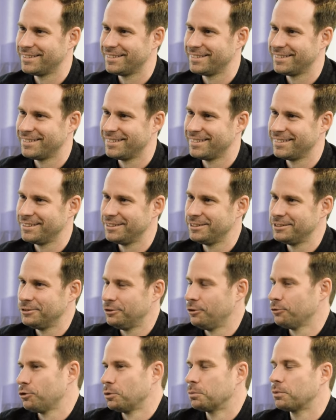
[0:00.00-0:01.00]
cool. Und
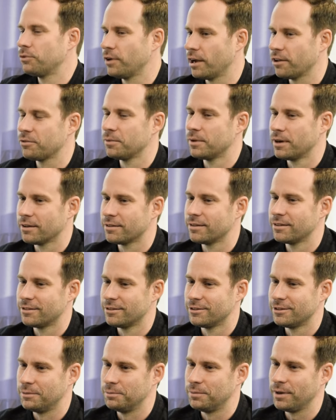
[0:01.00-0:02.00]
darum freut es mich, dass ich jetzt in
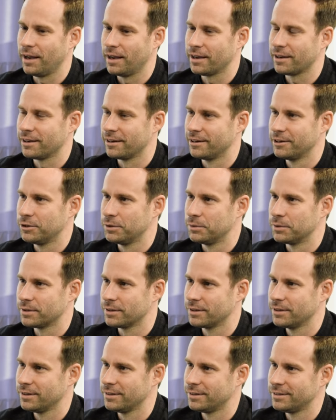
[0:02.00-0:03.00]
dem Bereich eigentlich arbeiten
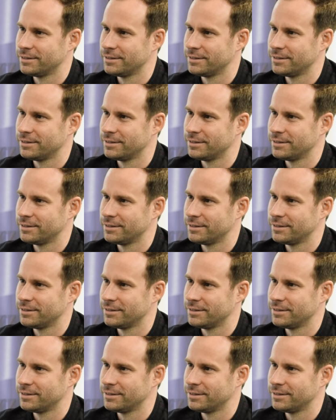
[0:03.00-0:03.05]
kann.